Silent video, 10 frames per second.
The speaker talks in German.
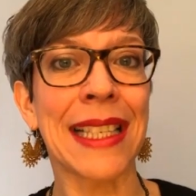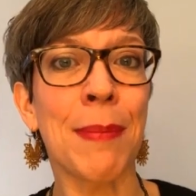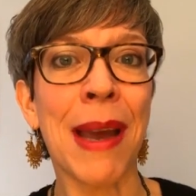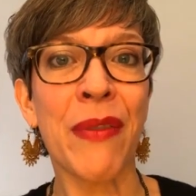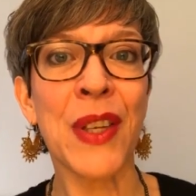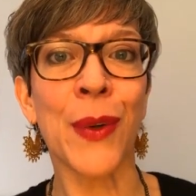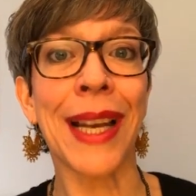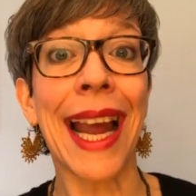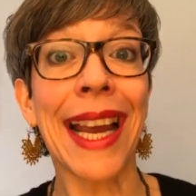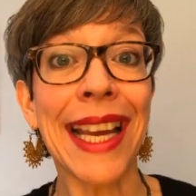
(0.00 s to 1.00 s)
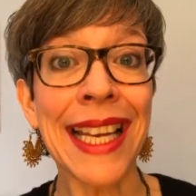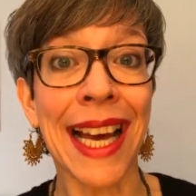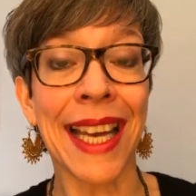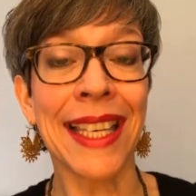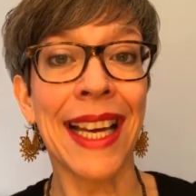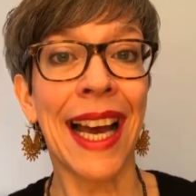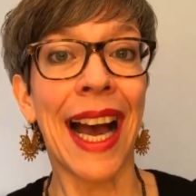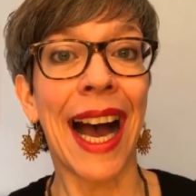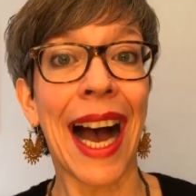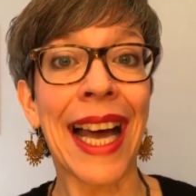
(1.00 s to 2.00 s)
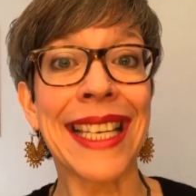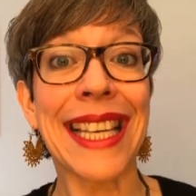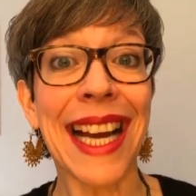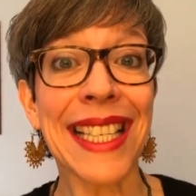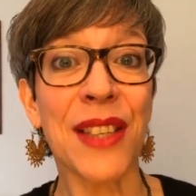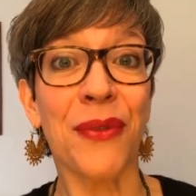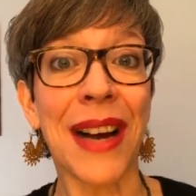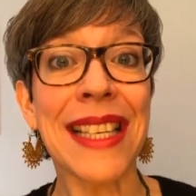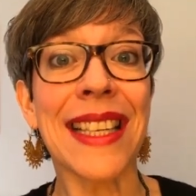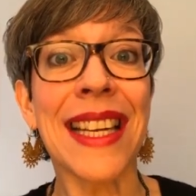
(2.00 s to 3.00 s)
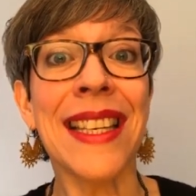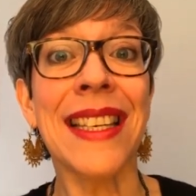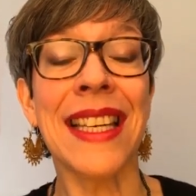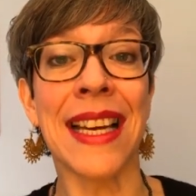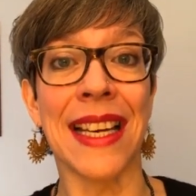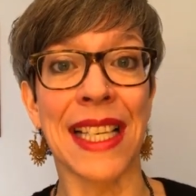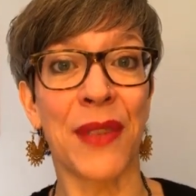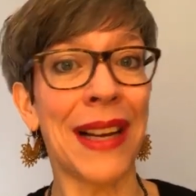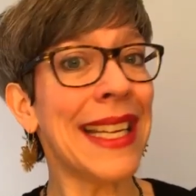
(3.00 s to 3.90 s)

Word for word: Es ist mehr wie so ein Erinnern an das, was in dir ist.